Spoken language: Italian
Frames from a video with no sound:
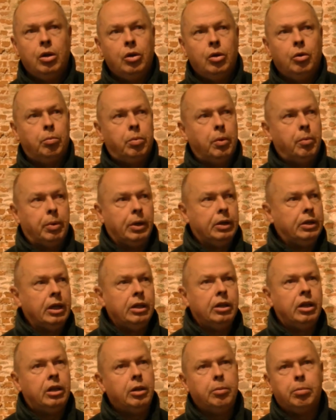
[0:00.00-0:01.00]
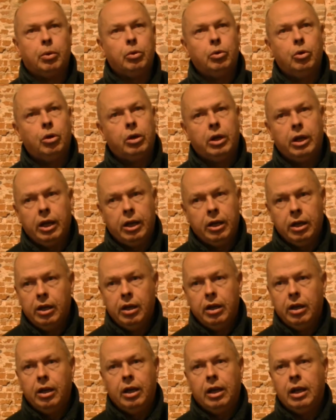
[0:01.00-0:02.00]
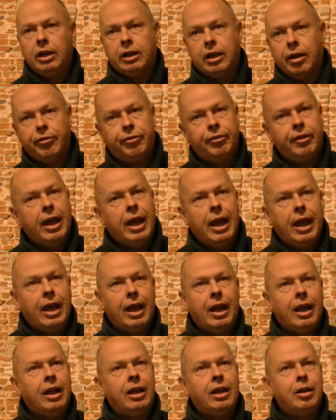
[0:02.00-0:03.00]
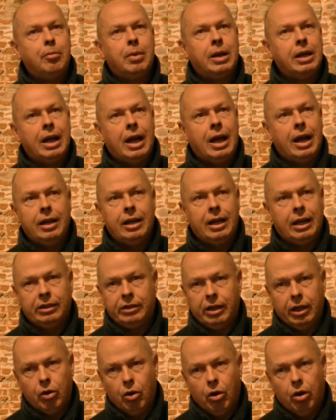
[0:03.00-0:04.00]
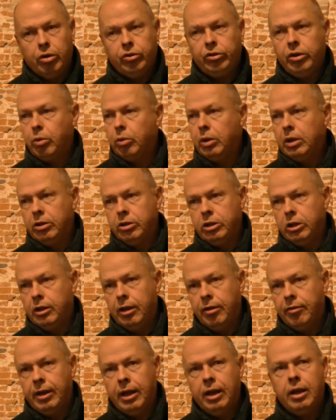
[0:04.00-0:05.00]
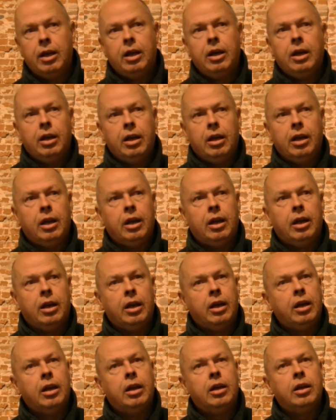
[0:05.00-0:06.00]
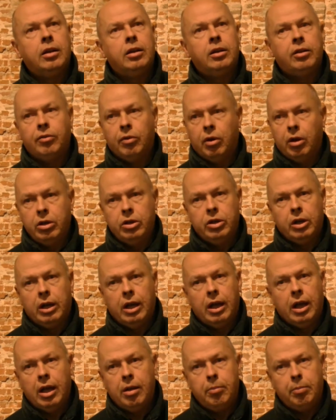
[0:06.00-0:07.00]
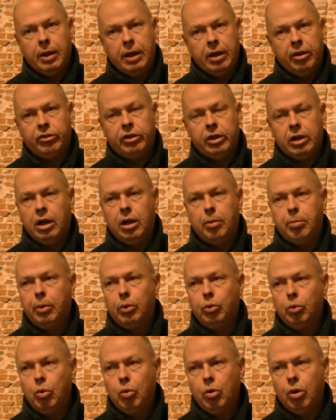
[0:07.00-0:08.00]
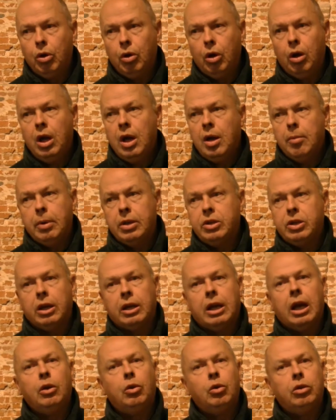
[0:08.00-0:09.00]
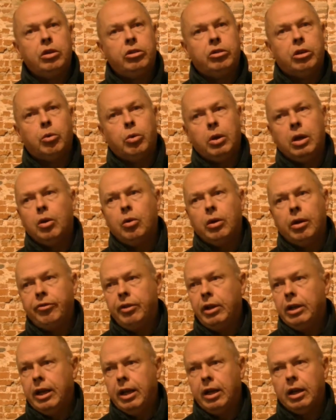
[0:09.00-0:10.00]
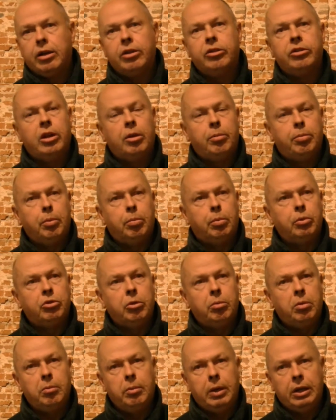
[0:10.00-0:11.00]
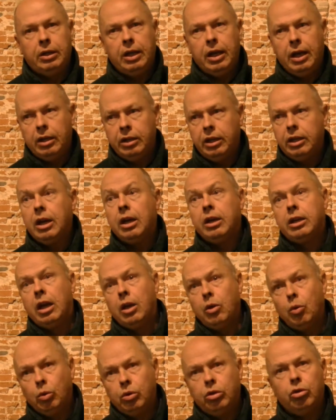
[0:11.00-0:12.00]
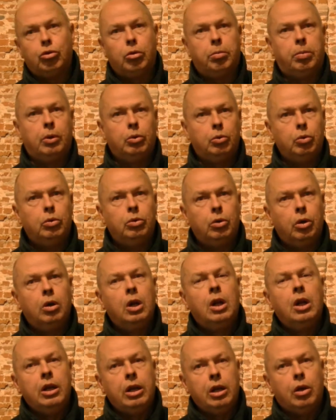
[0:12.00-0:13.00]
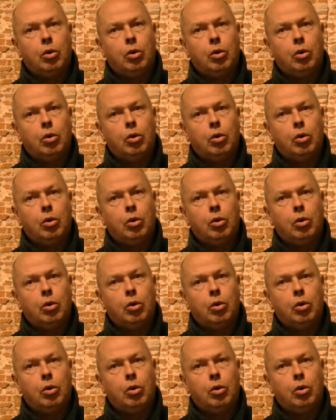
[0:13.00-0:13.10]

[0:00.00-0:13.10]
non può pretendere di produrre eh, il caffè, le banane e altre cose, quindi si deve eh, rivolgere ai paesi che le producono, ma cercando di seguire una filiera che sia più possibilmente etica, che aiuti soprattutto i